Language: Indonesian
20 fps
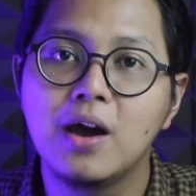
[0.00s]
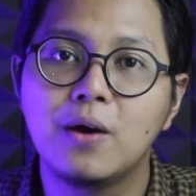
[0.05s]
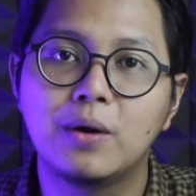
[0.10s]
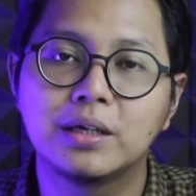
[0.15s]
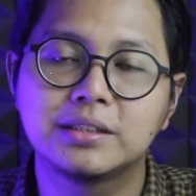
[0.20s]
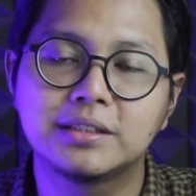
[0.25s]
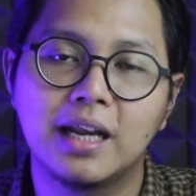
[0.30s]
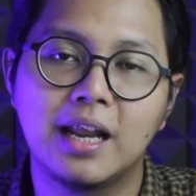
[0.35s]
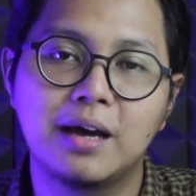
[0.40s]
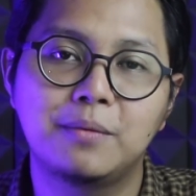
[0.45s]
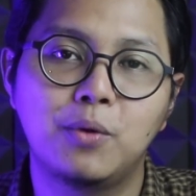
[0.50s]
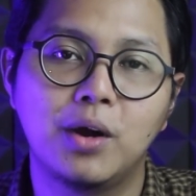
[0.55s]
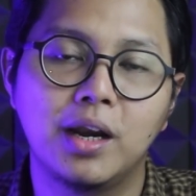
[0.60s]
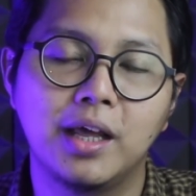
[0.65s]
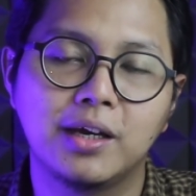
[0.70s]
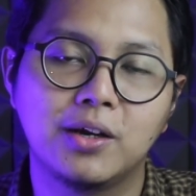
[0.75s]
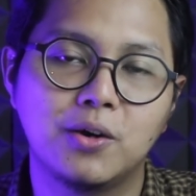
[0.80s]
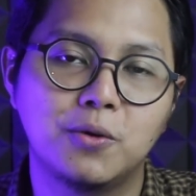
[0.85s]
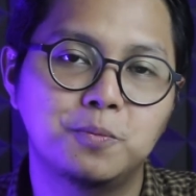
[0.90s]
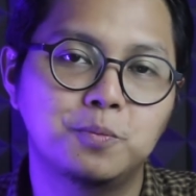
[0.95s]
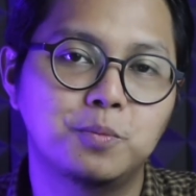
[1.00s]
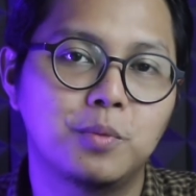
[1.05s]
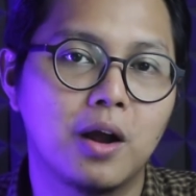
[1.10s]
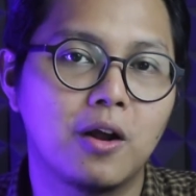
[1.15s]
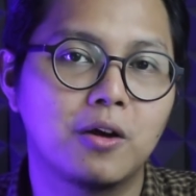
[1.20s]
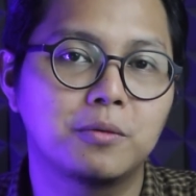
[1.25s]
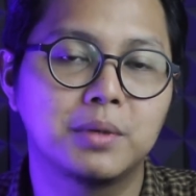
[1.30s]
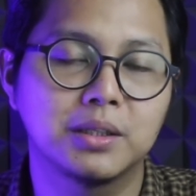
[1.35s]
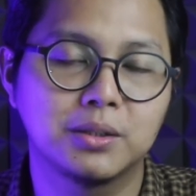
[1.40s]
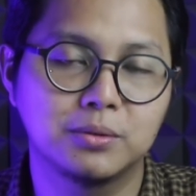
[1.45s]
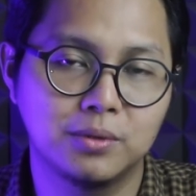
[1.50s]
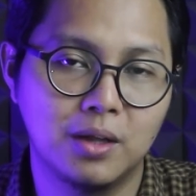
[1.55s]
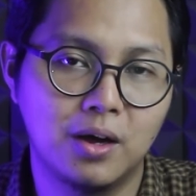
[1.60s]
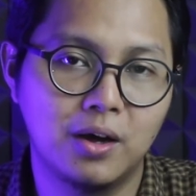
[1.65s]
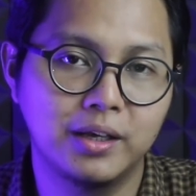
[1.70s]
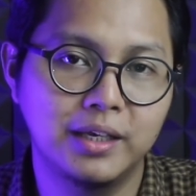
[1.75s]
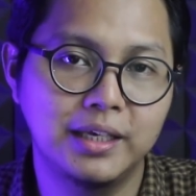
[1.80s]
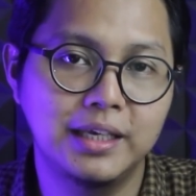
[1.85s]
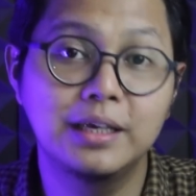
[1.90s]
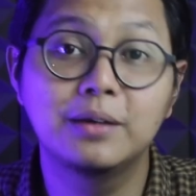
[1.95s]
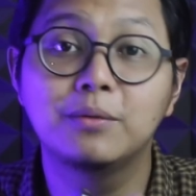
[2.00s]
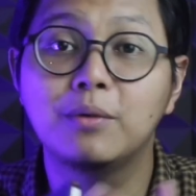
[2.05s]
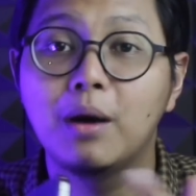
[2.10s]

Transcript: Wassalamualaikum warahmatullahi